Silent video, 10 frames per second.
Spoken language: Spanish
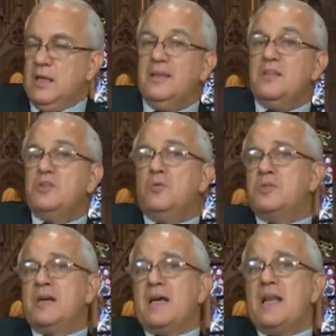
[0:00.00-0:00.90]
De hecho,
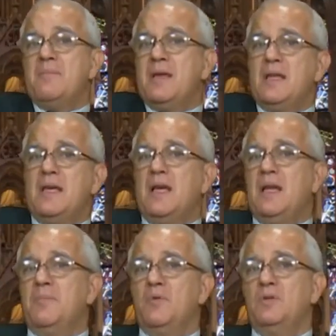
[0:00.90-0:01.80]
vos acá en América
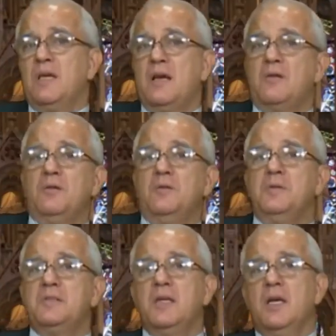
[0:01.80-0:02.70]
le preguntabas, cuando me
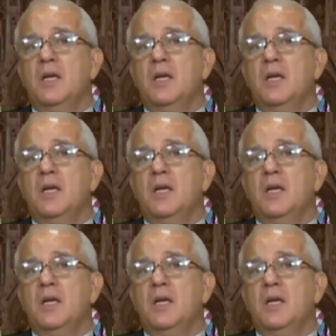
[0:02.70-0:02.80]
dices...